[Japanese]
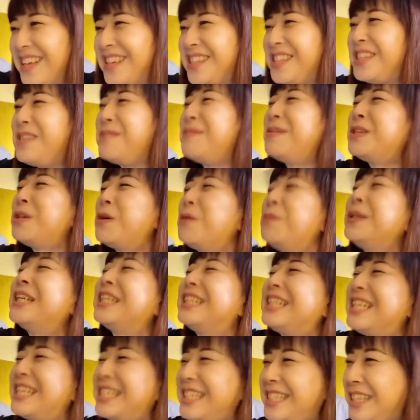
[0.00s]
すいませんお呼び
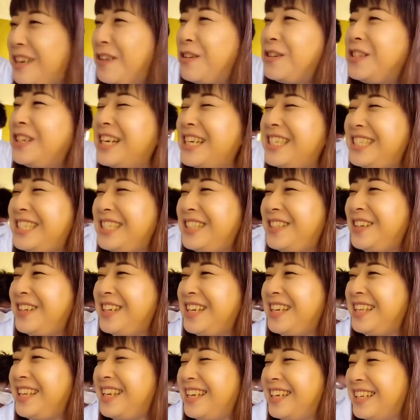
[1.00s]
立てしてお忙しい
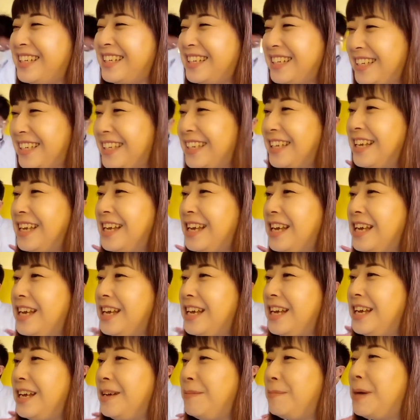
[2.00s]
時に。
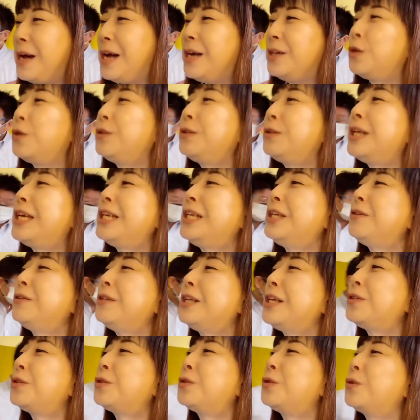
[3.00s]
まあ、そんな理由
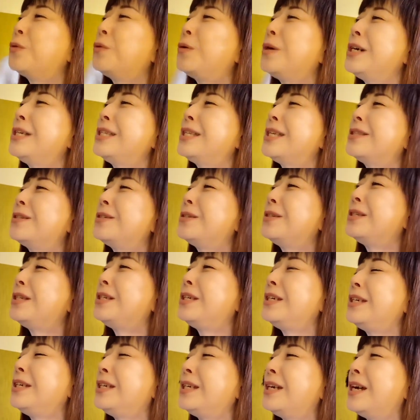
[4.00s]
でちょっとご挨拶
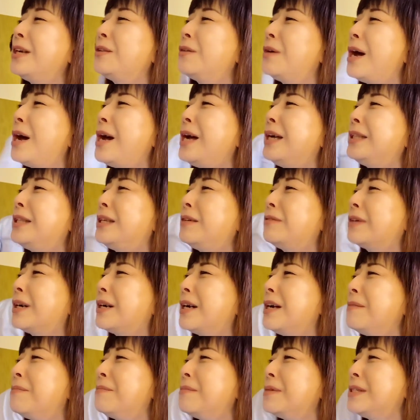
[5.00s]
にあのあえて
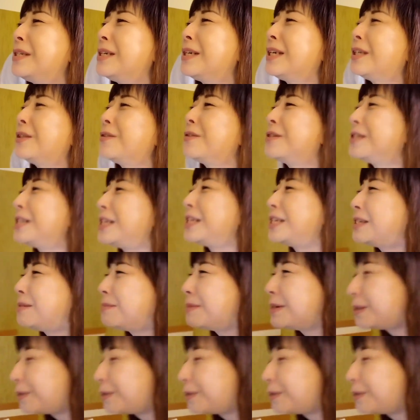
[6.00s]
伺えませんけど失礼します